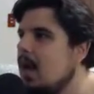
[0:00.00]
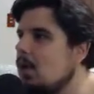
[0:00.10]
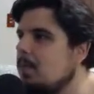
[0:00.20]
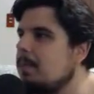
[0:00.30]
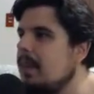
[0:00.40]
É um
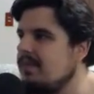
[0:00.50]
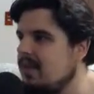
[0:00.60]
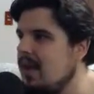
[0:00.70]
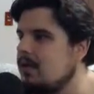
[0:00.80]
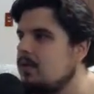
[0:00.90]
jogo bem
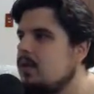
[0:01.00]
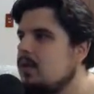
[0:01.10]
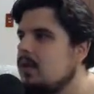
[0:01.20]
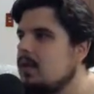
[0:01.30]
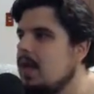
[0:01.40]
velho
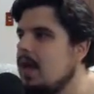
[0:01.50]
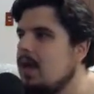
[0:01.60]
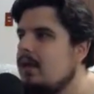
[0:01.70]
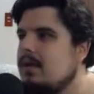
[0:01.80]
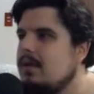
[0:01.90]
e
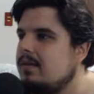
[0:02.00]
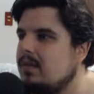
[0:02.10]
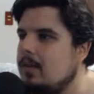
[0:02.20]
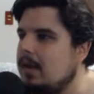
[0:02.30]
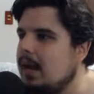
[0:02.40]
é
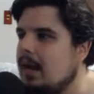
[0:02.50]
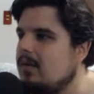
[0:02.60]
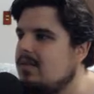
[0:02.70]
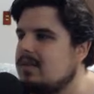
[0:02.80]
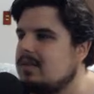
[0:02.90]

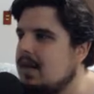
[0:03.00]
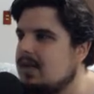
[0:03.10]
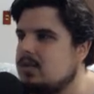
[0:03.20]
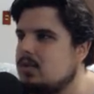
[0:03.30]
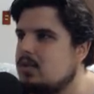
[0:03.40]
fenomenal,
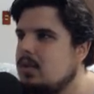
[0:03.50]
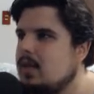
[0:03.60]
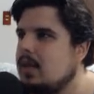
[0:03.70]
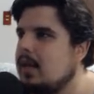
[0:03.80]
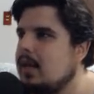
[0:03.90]
fantástico.
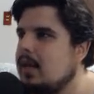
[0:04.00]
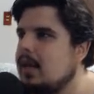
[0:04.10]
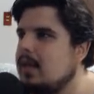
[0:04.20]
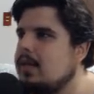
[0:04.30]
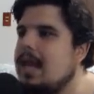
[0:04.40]

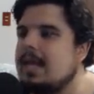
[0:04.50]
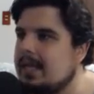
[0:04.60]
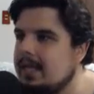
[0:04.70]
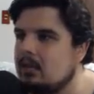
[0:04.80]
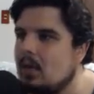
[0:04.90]
É, e é
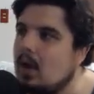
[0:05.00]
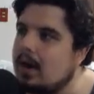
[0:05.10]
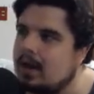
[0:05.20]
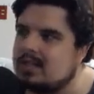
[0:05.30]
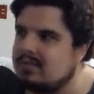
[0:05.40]
lindo
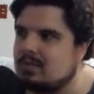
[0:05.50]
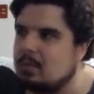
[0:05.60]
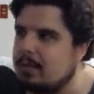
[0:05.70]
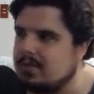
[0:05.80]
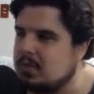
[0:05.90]
agora que essa versão do
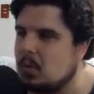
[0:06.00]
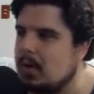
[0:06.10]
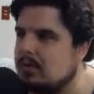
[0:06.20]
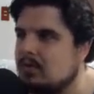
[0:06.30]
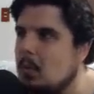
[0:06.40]
PlayStation
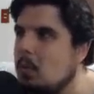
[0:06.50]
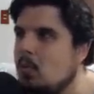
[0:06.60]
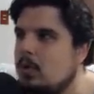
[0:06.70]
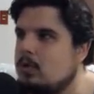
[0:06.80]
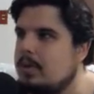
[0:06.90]
4 ficou
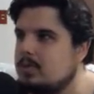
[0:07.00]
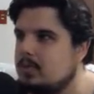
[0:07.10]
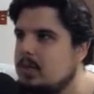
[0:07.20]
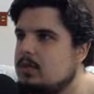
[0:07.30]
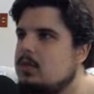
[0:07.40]
muito mais
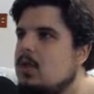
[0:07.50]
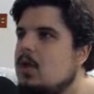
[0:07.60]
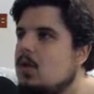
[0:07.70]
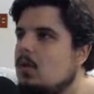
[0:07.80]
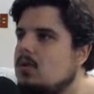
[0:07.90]
bonito,
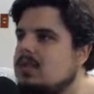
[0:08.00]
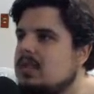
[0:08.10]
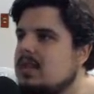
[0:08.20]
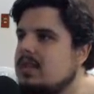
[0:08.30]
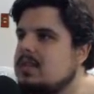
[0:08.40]
com
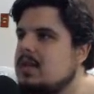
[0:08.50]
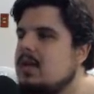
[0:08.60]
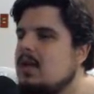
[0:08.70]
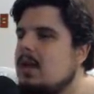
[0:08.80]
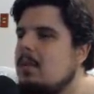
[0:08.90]
certeza.
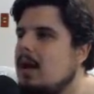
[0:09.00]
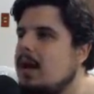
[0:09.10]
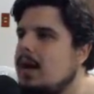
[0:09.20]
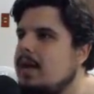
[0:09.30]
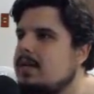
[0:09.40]

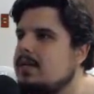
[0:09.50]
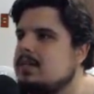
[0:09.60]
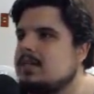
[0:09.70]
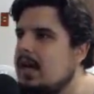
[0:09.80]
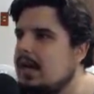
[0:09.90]

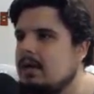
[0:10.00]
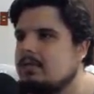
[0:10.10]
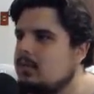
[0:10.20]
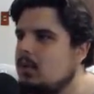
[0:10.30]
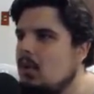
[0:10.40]
Mas, cara,
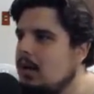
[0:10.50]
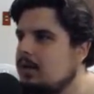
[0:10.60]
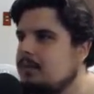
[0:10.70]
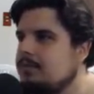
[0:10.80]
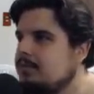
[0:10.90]
olha,